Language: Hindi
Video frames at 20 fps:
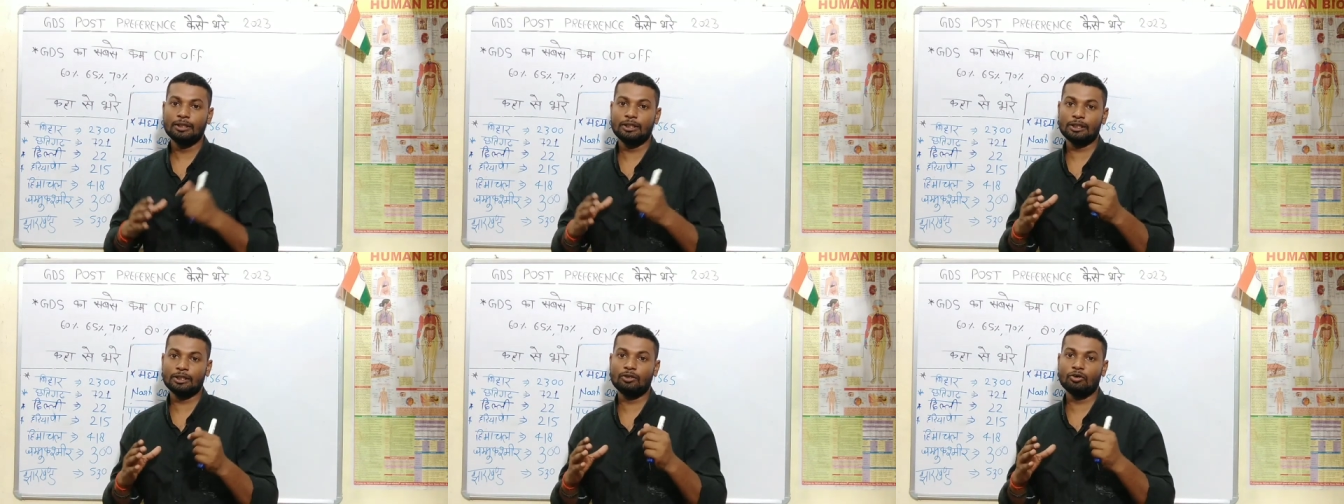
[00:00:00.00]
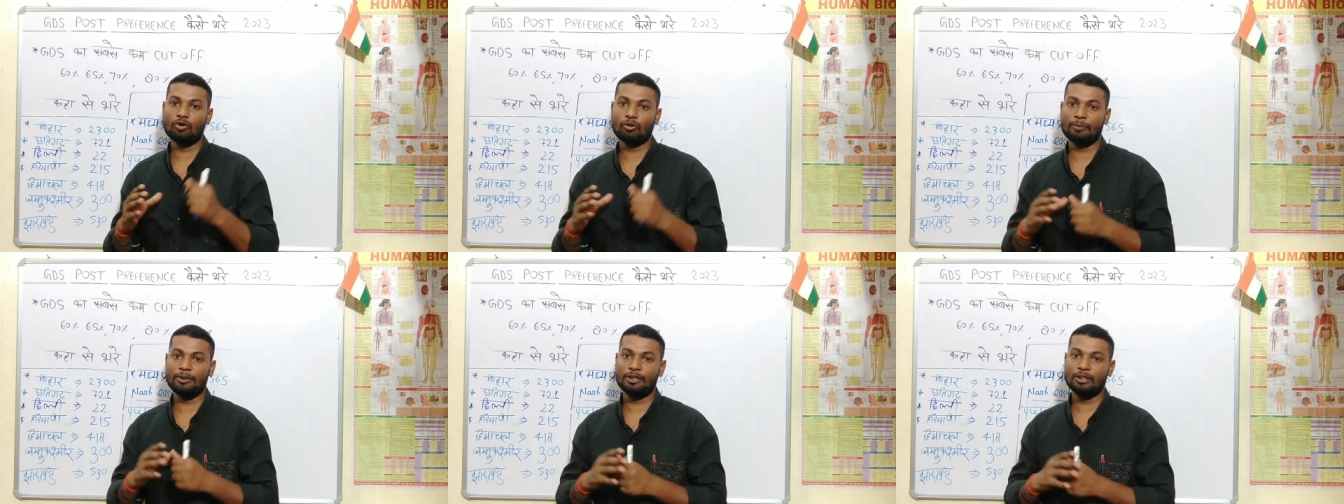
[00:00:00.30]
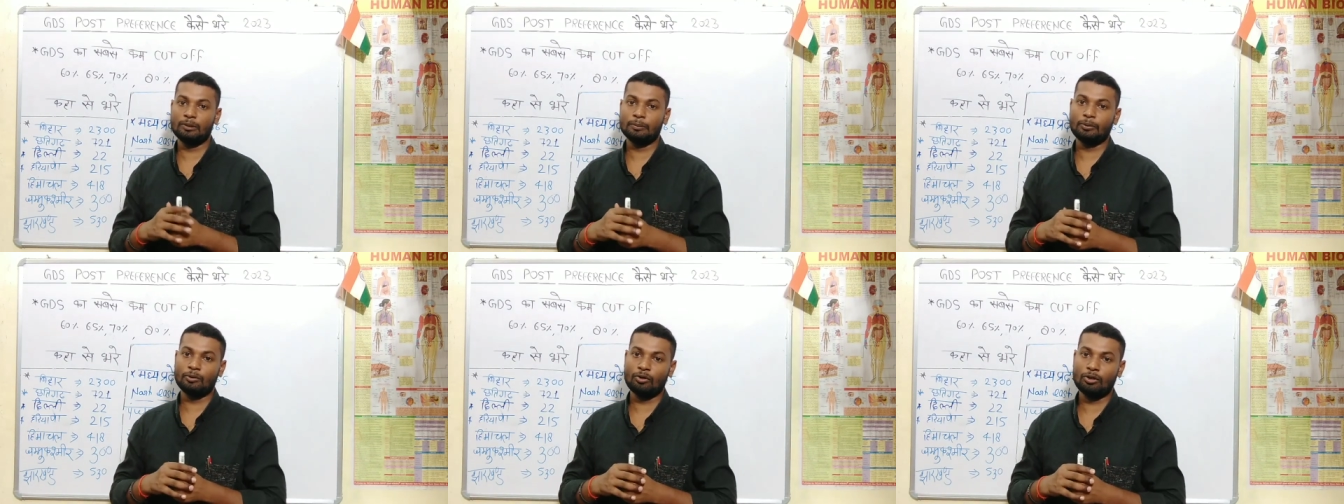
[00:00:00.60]
एक
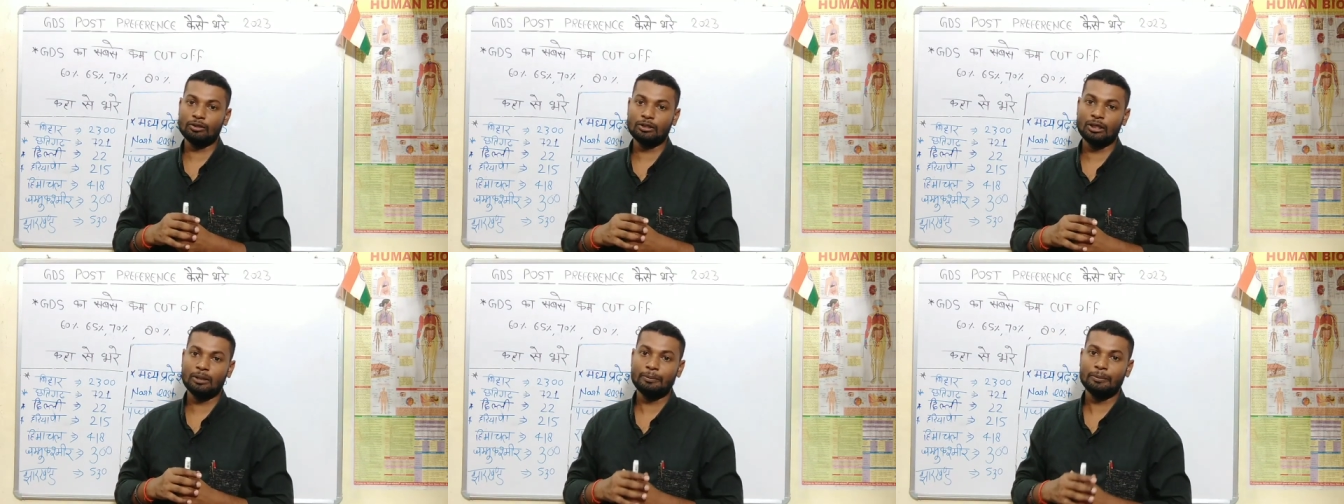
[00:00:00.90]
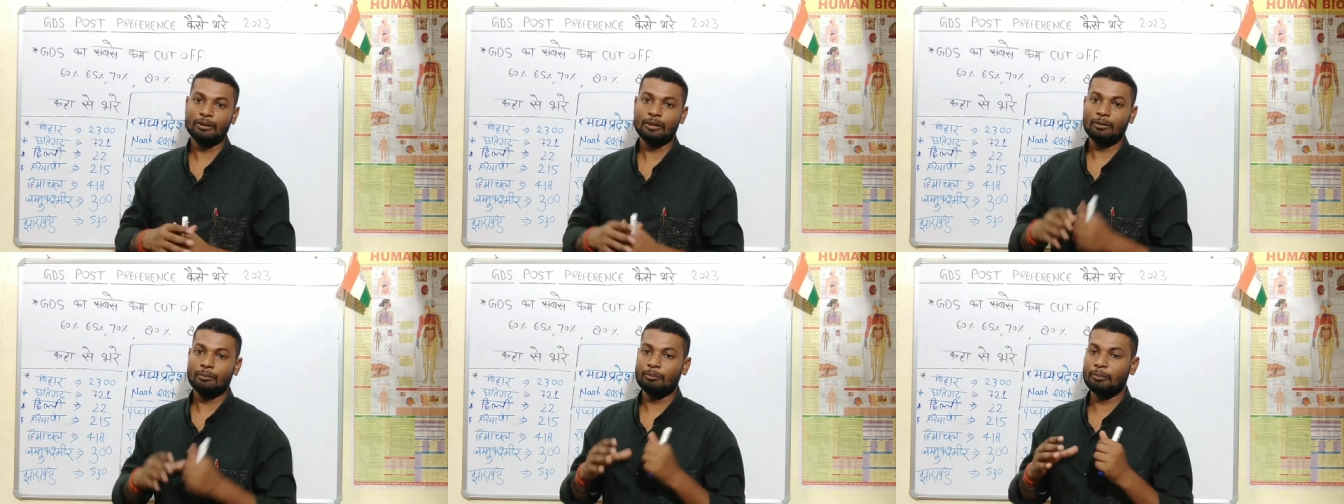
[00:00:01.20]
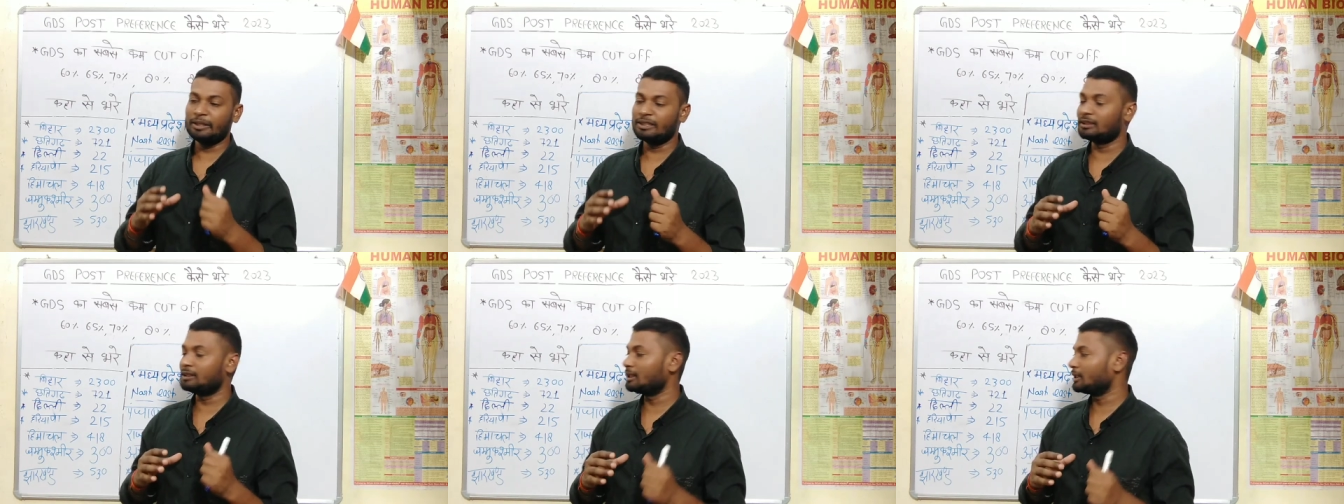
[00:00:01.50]
गवर्नमेंट एम्प्लॉय आप
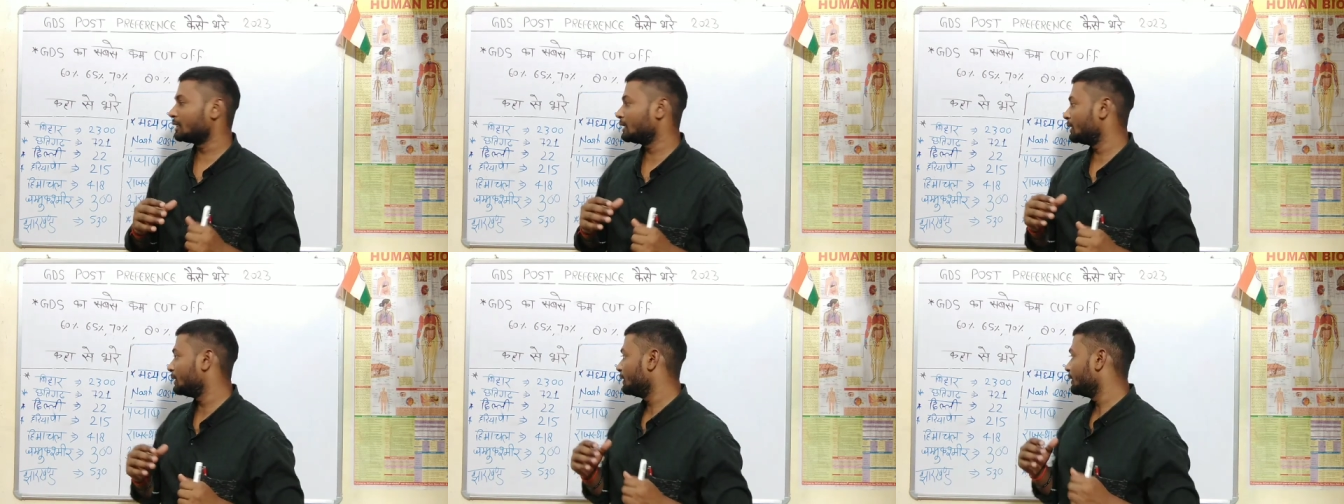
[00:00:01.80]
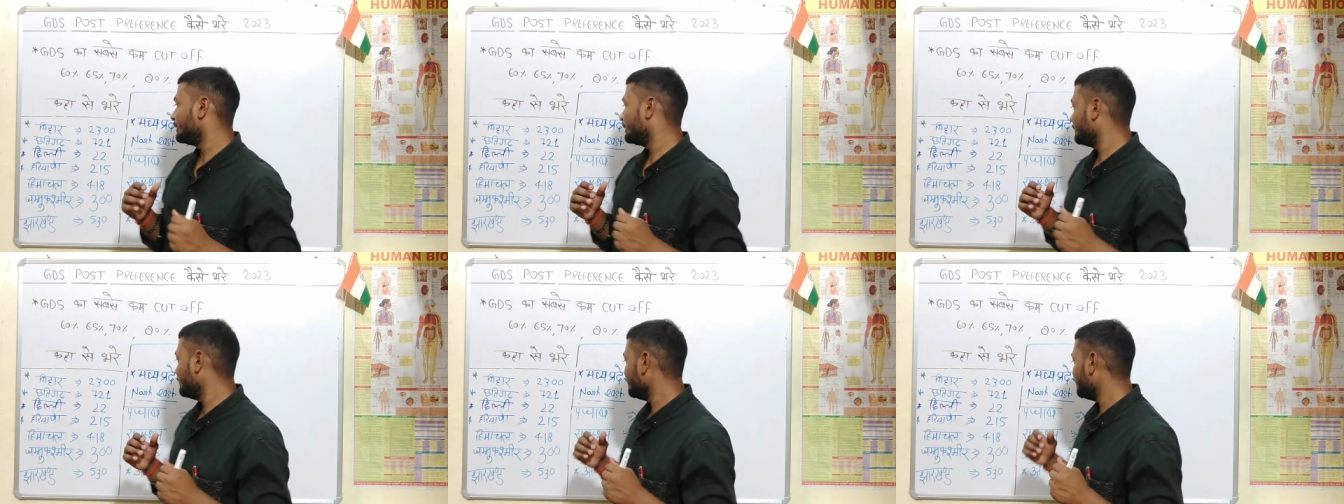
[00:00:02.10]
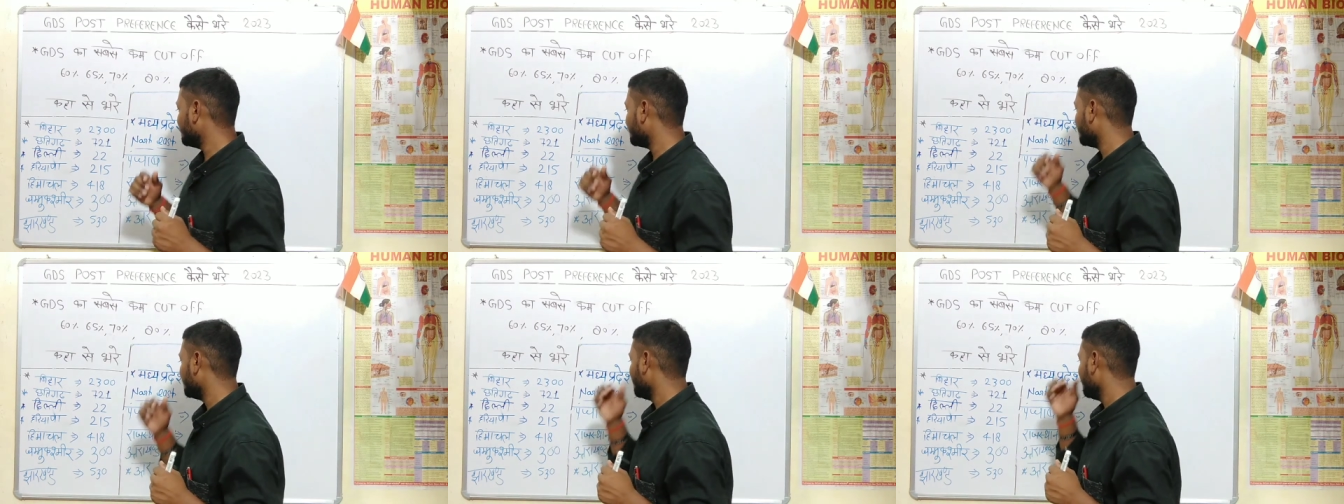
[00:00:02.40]
बन सकें
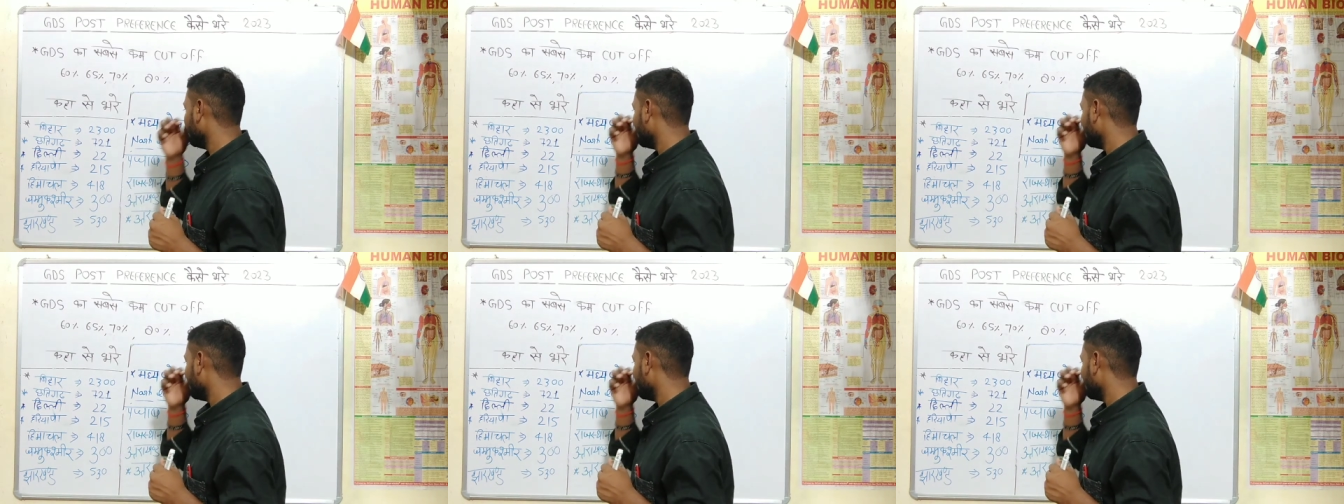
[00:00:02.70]
ठीक है